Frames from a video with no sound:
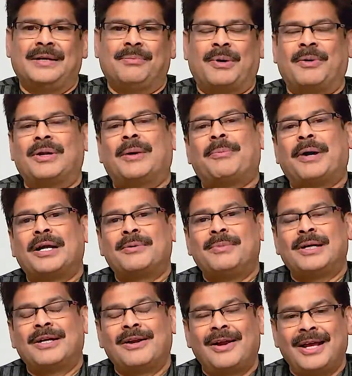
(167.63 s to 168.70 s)
మామూలు
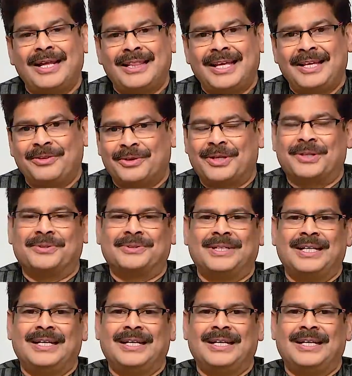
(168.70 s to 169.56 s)
అపార్ట్మెంట్లో అయితే ఇది ఉండదు